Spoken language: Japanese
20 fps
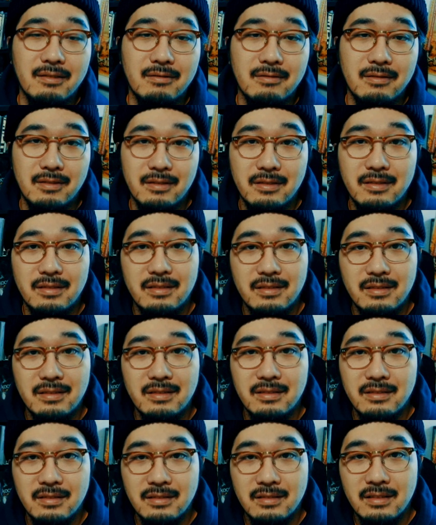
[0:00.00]
ところ、
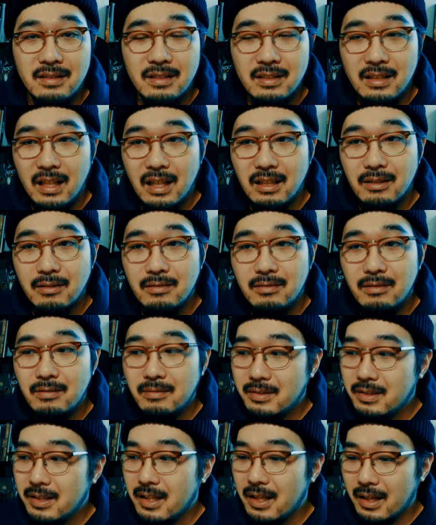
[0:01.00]
あそこ
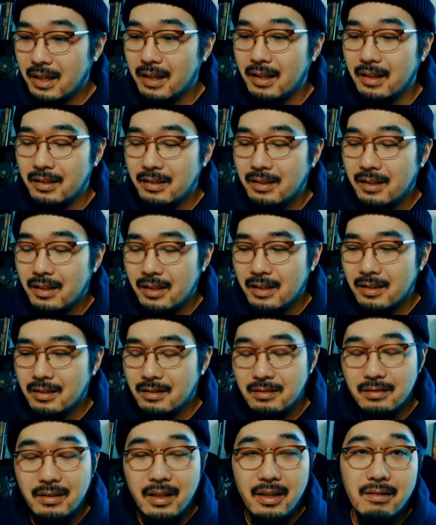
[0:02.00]
もね、
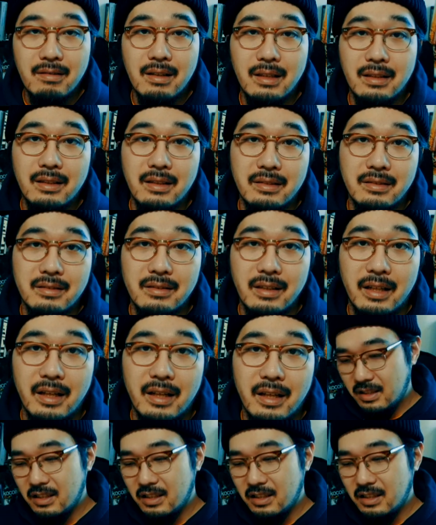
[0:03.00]
すげえ良かったっすね。